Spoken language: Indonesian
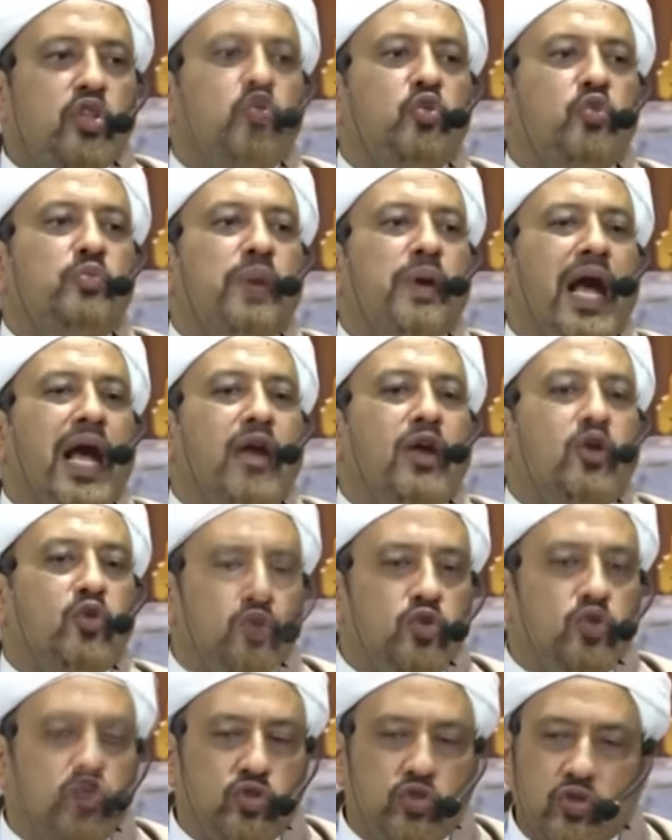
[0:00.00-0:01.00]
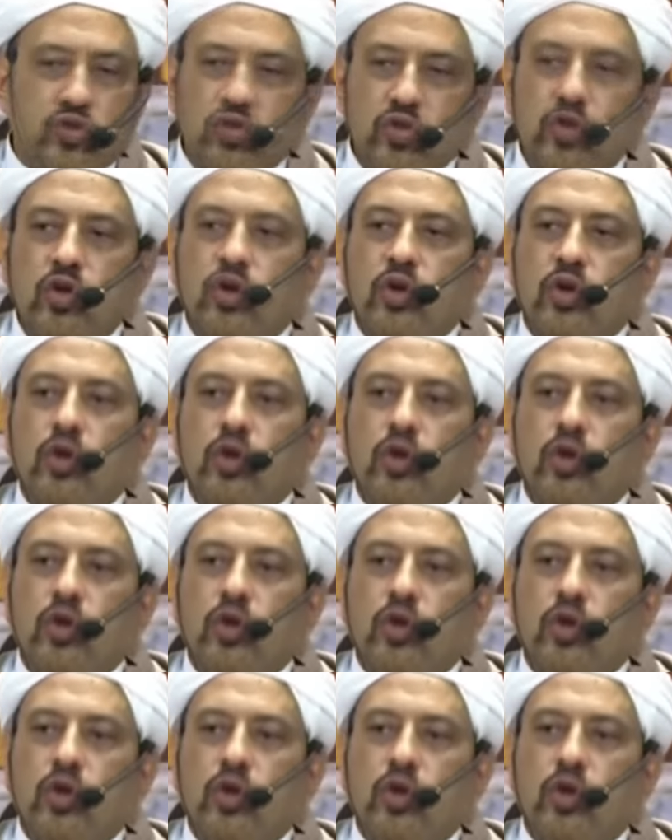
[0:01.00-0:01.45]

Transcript: itu bagus